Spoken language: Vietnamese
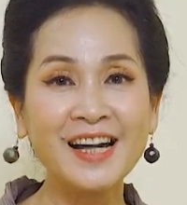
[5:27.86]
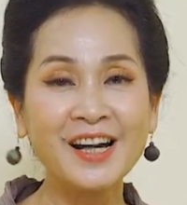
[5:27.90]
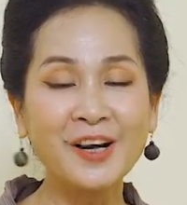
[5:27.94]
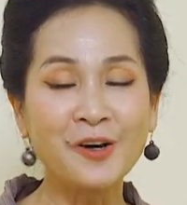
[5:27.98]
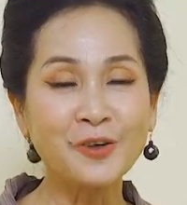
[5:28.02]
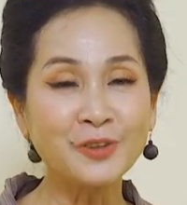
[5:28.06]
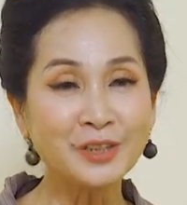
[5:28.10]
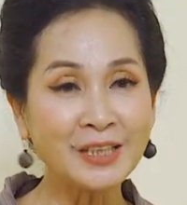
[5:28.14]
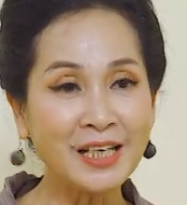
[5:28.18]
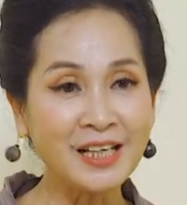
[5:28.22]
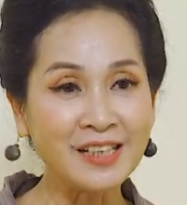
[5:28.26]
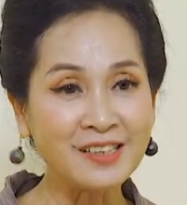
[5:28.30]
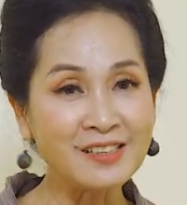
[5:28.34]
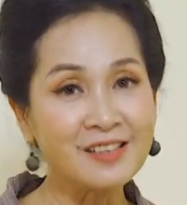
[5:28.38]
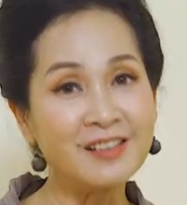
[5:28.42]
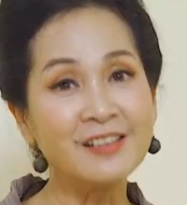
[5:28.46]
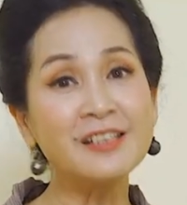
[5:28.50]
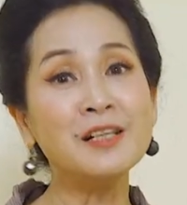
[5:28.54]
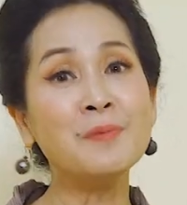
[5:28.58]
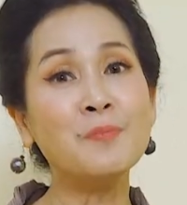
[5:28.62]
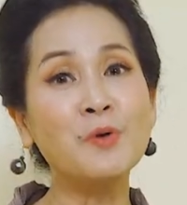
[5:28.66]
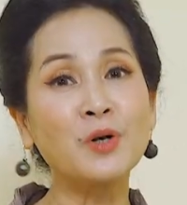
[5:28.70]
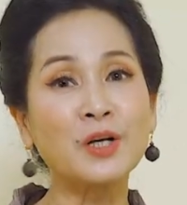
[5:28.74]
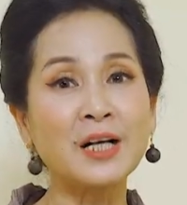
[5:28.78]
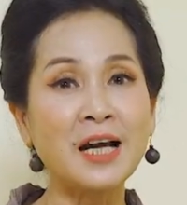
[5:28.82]
Có thể chữa
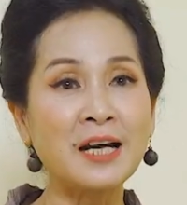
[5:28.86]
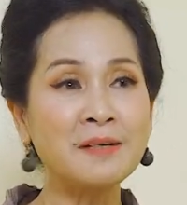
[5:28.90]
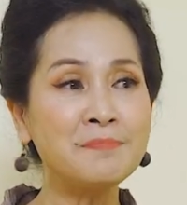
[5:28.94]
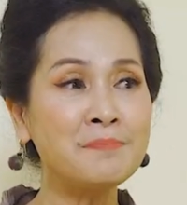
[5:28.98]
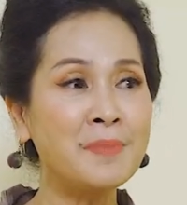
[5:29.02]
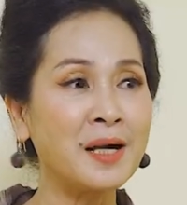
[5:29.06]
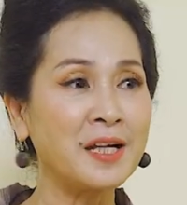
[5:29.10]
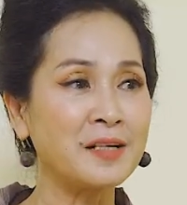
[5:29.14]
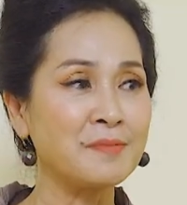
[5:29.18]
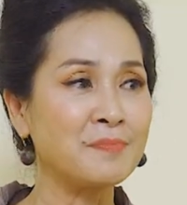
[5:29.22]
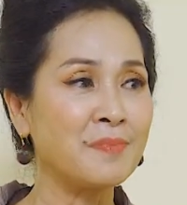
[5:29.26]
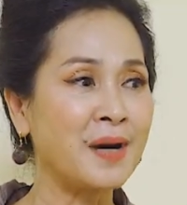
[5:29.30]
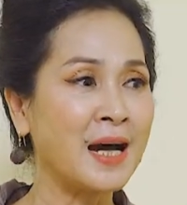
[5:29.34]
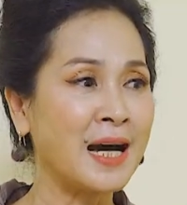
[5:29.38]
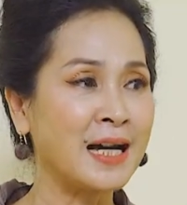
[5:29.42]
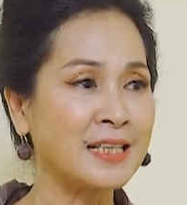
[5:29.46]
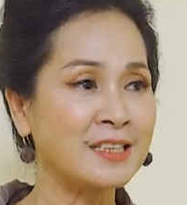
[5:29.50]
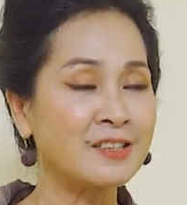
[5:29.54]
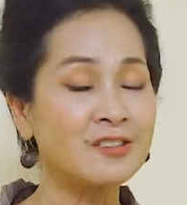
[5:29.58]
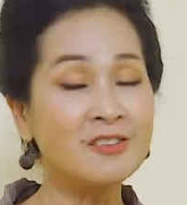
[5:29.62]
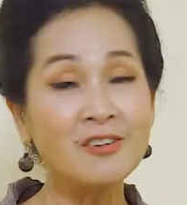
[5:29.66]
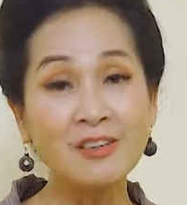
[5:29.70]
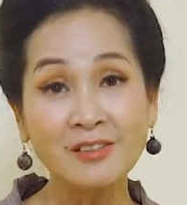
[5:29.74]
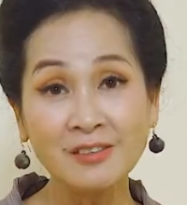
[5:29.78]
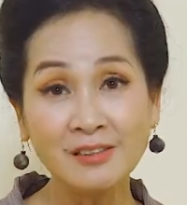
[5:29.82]
được một căn bệnh mà
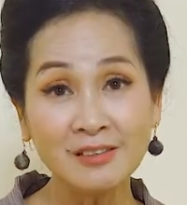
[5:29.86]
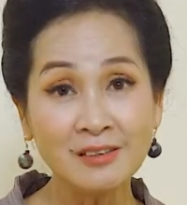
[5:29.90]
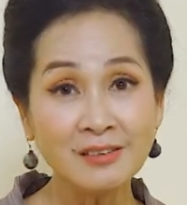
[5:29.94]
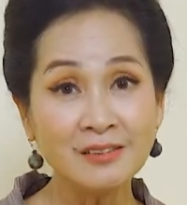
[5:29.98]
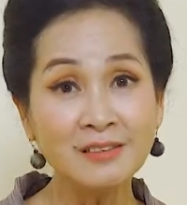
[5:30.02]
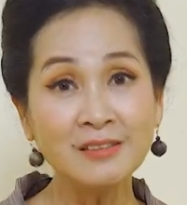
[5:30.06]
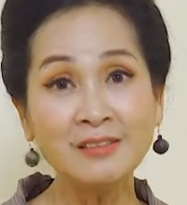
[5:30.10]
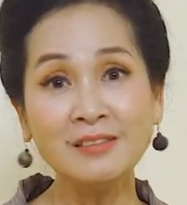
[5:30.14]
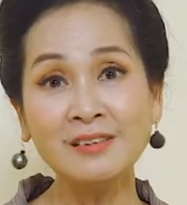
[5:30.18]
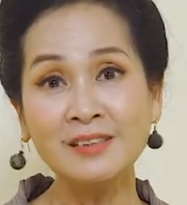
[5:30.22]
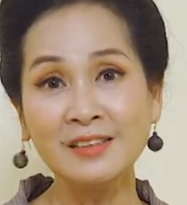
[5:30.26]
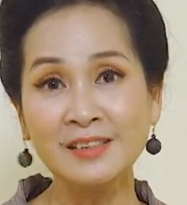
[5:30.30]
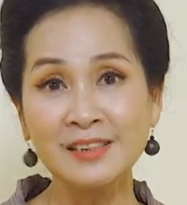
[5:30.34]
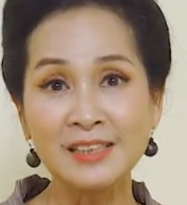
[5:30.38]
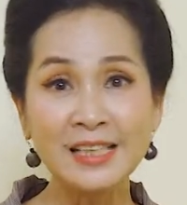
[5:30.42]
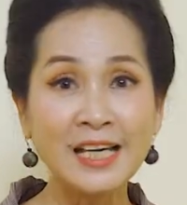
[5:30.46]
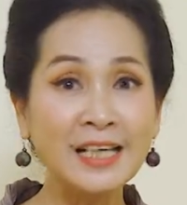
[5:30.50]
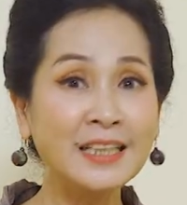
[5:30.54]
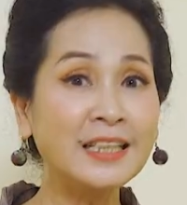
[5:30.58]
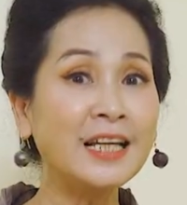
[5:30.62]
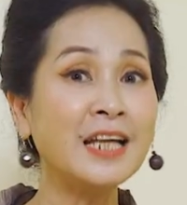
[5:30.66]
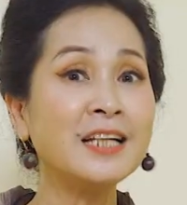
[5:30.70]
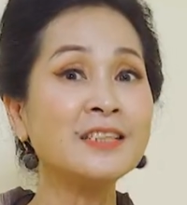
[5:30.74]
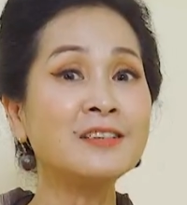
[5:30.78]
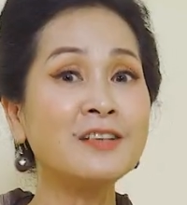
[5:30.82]
dường như
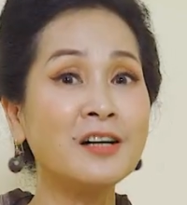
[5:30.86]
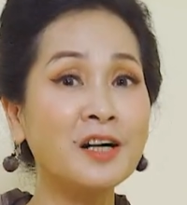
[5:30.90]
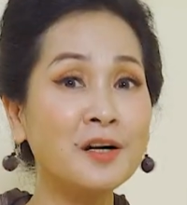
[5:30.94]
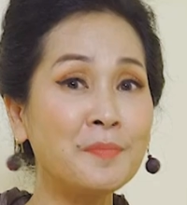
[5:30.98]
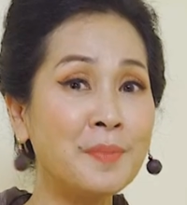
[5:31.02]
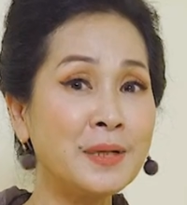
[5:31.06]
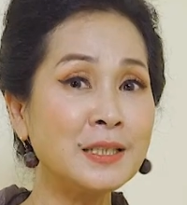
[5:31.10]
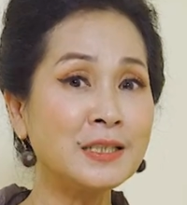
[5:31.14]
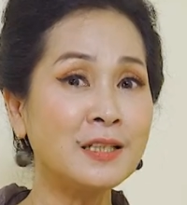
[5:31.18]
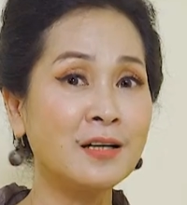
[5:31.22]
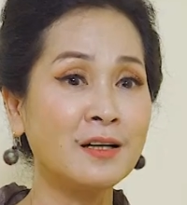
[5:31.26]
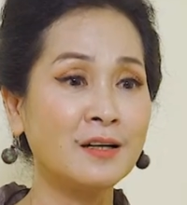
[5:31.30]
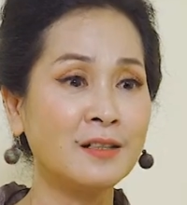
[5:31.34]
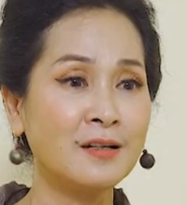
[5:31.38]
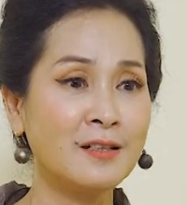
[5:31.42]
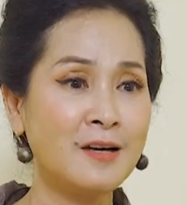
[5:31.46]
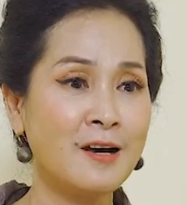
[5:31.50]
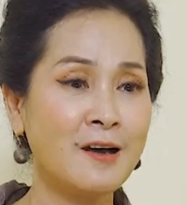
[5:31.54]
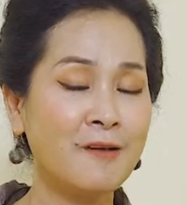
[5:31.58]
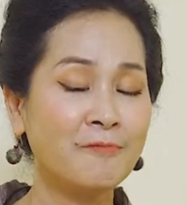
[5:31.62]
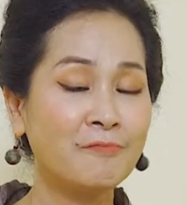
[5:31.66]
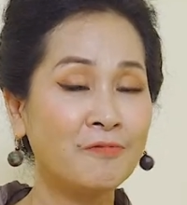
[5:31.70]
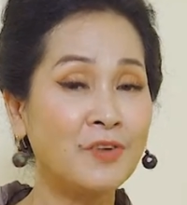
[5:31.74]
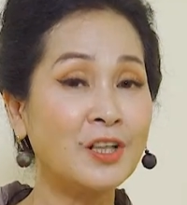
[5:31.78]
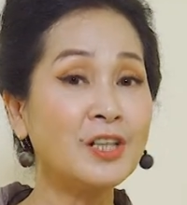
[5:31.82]
trên thế giới bây giờ
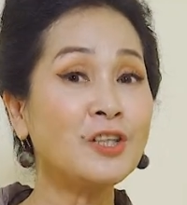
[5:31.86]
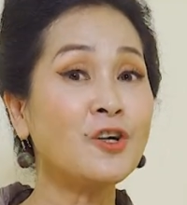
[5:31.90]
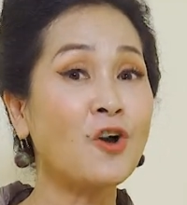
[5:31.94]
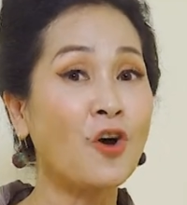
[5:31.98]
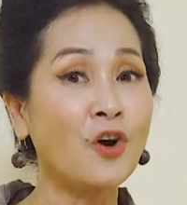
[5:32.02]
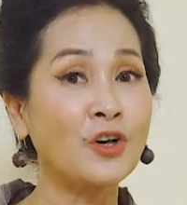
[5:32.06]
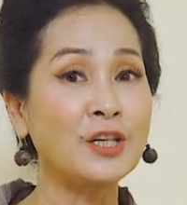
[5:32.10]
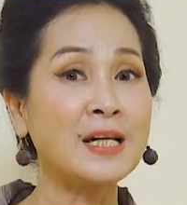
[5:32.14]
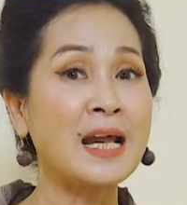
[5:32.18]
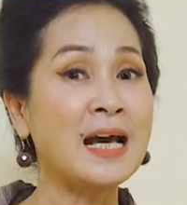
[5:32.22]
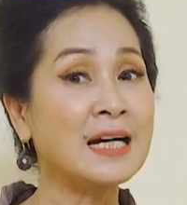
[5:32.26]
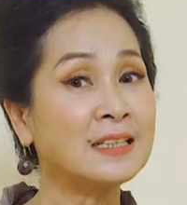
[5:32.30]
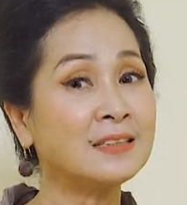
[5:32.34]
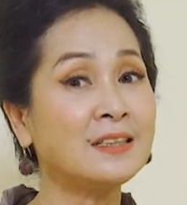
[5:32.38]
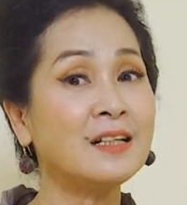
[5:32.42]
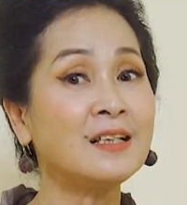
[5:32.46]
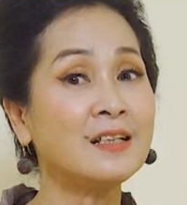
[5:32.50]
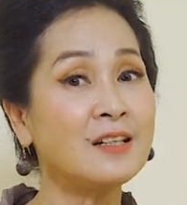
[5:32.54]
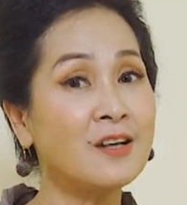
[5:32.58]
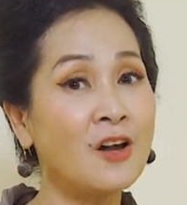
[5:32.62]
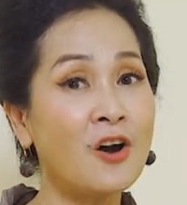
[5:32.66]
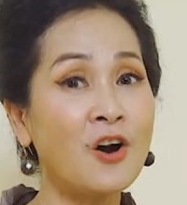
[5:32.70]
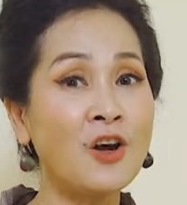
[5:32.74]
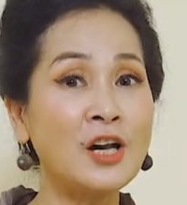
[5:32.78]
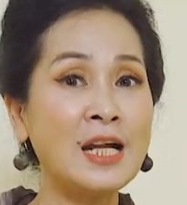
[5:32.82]
vẫn còn đang rất
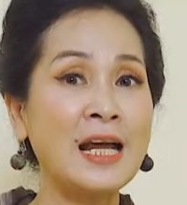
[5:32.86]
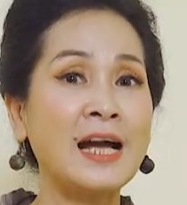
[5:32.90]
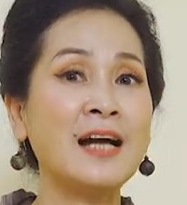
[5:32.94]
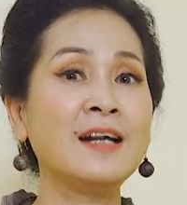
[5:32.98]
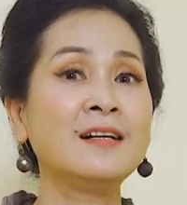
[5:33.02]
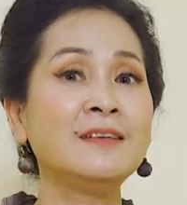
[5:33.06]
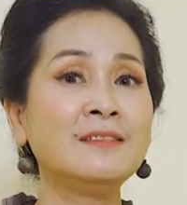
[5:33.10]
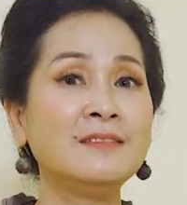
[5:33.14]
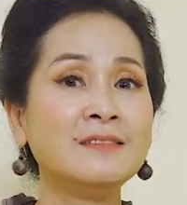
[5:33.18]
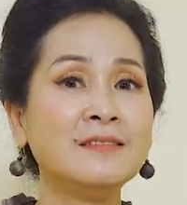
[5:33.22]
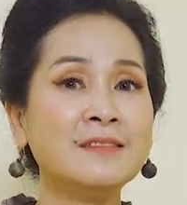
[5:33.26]
lo lắng.